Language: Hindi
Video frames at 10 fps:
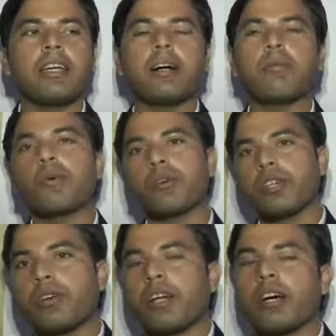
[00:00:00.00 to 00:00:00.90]
हम लोगों
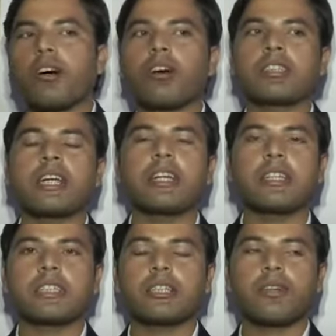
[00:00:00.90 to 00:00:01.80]
द्वारा और
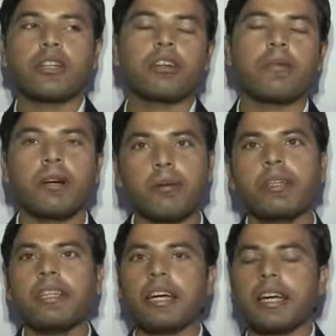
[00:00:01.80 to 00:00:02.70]
साइंटिस्ट के द्वारा थोड़ा बल भी
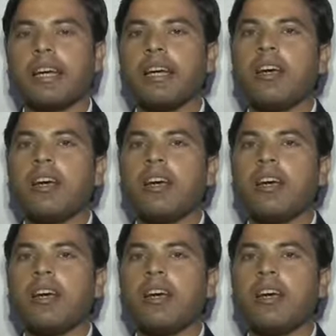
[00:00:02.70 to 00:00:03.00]
दिया गया